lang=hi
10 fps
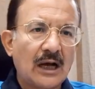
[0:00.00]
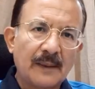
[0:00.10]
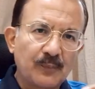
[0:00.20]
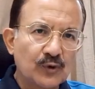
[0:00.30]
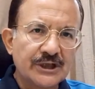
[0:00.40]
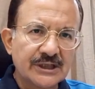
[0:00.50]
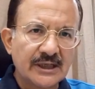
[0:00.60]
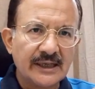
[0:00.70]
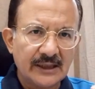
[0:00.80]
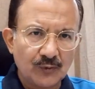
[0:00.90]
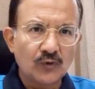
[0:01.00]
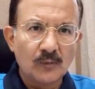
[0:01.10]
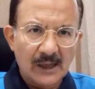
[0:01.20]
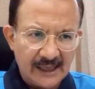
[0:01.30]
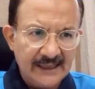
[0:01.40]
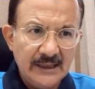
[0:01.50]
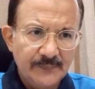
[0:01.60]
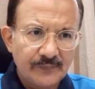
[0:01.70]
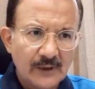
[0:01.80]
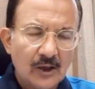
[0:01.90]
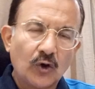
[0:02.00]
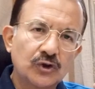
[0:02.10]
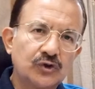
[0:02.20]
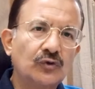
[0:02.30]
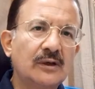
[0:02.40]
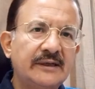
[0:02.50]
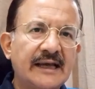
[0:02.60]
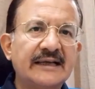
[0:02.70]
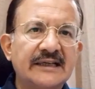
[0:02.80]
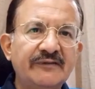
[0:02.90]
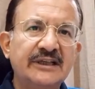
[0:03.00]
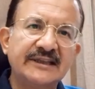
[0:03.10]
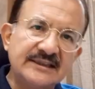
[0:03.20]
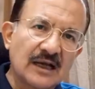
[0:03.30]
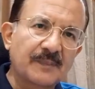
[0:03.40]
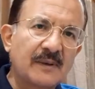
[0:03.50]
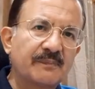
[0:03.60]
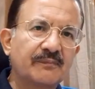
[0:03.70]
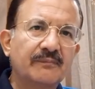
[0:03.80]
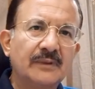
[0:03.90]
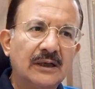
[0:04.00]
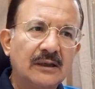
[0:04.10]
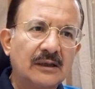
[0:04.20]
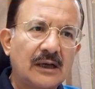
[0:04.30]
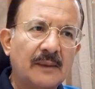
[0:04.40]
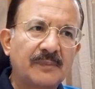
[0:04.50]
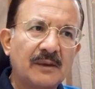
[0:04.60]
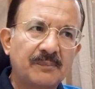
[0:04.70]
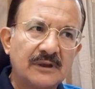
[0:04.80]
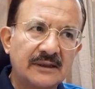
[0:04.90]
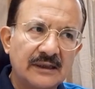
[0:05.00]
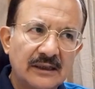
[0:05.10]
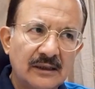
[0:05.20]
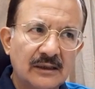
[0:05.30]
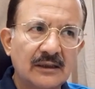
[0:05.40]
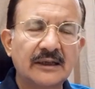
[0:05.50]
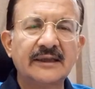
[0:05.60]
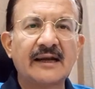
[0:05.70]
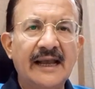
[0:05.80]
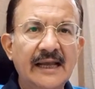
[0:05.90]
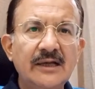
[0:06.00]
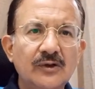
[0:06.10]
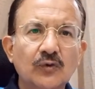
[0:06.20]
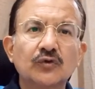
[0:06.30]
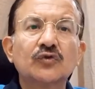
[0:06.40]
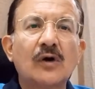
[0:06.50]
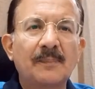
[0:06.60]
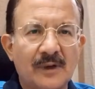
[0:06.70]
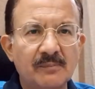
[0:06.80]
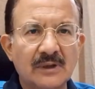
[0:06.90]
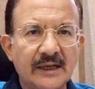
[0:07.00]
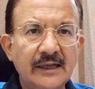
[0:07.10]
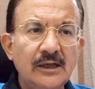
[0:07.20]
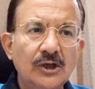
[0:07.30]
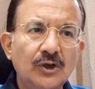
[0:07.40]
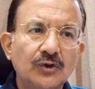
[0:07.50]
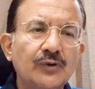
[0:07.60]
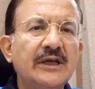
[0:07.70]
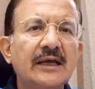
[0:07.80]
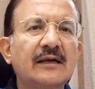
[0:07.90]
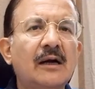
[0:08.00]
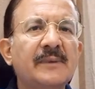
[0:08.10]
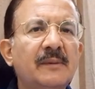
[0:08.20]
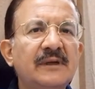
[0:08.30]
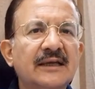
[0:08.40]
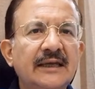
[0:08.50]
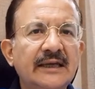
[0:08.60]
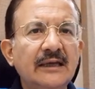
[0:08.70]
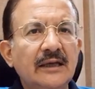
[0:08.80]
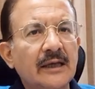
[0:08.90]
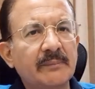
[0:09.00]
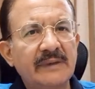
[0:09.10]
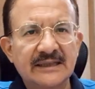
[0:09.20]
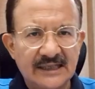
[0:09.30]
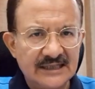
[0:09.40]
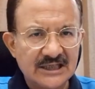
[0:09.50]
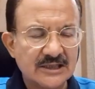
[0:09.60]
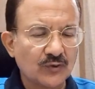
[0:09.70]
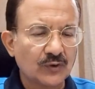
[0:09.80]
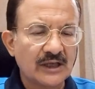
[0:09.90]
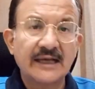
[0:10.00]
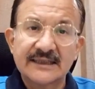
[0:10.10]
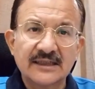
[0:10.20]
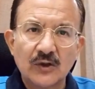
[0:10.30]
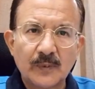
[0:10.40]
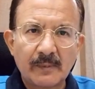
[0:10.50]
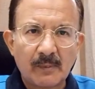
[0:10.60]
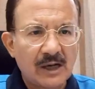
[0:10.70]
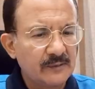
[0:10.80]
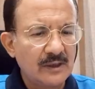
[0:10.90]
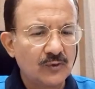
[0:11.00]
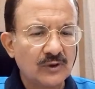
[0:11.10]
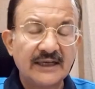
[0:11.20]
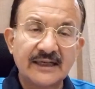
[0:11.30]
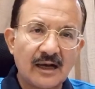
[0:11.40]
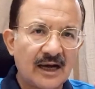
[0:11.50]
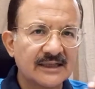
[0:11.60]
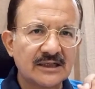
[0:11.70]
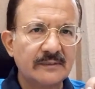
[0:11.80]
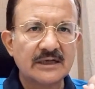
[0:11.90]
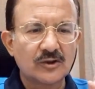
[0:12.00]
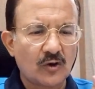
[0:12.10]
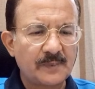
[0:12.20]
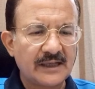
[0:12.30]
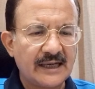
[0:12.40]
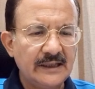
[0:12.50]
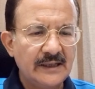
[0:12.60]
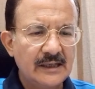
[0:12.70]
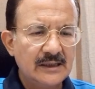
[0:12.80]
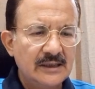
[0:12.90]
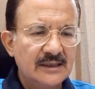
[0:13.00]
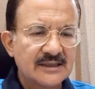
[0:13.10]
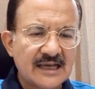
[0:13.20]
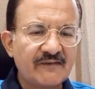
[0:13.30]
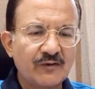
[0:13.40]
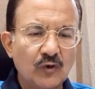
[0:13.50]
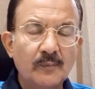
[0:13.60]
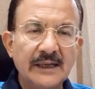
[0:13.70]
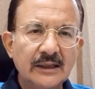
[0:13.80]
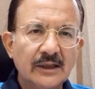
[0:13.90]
आप कोशिश करें कि उनको बढ़ाएं और जो नेगेटिविटीज़ आपके आपके अपने अंदर हैं उसको आप कम करें तो ये एक कामयाबी के लिए एक बेहतरीन चीज़ होती है इसके ऊपर मैं बाद में आऊँगा लेकिन आज का मेरा टॉपिक है सेल्फ ग्रूमिंग